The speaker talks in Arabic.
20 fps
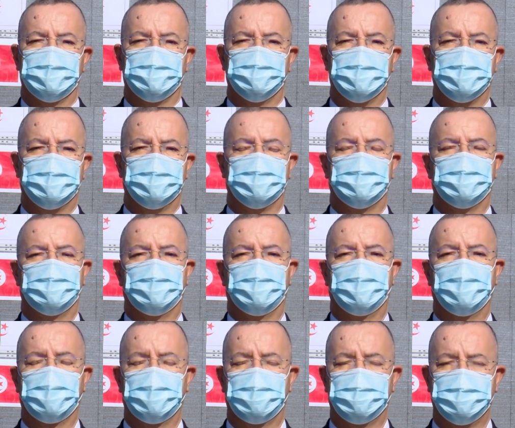من
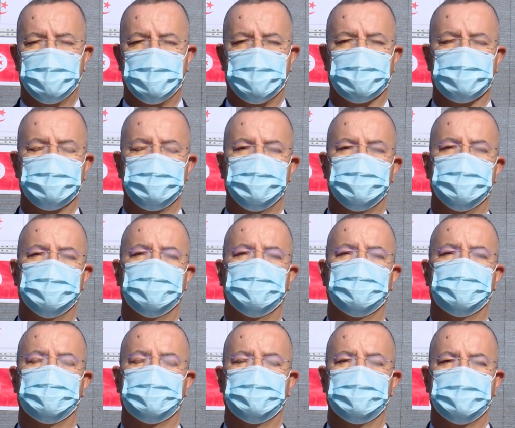أخ لأخيه
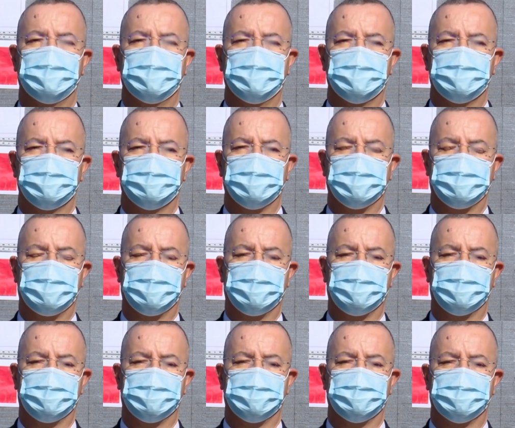من
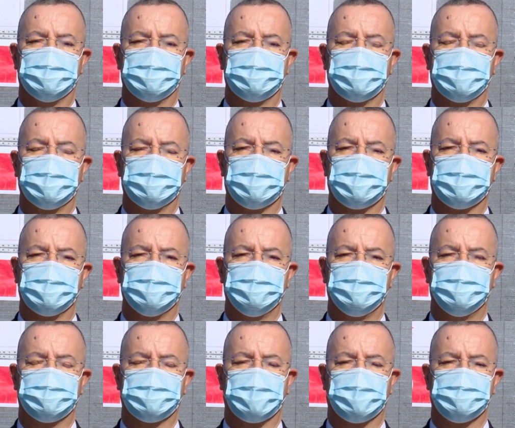السيد
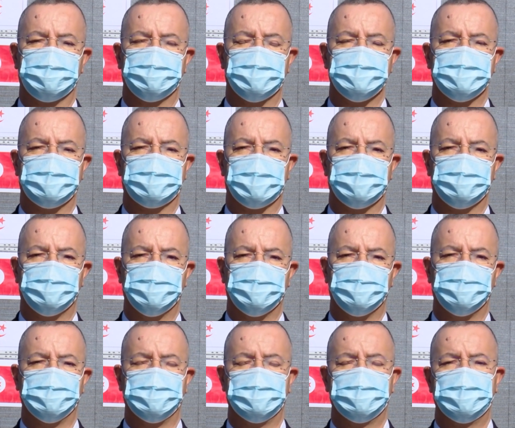الرئيس عبد المجيد
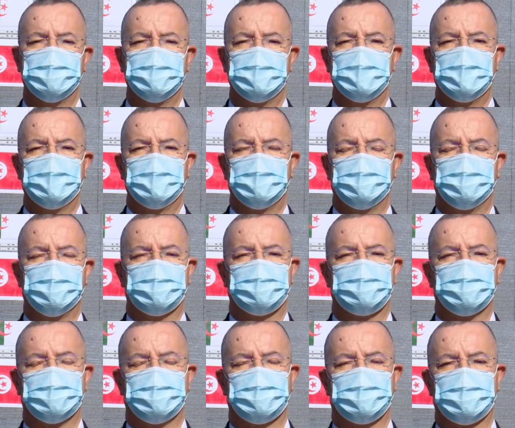تبون إلى
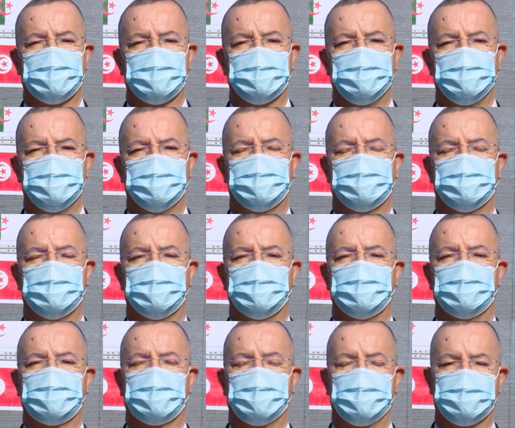السيد الرئيس
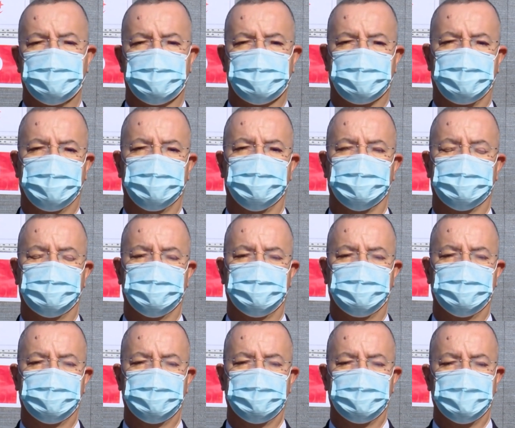قيس سعيد
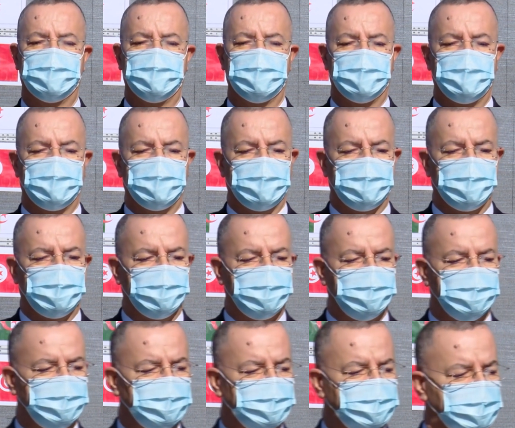
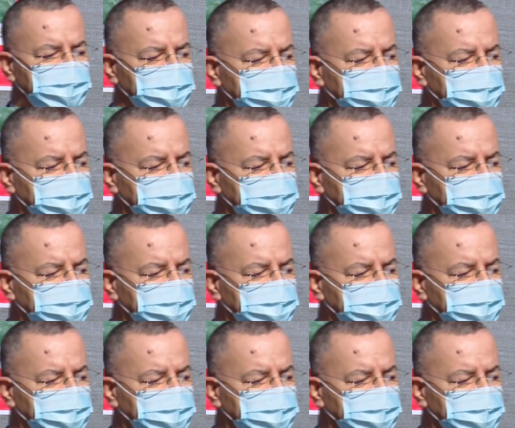اللي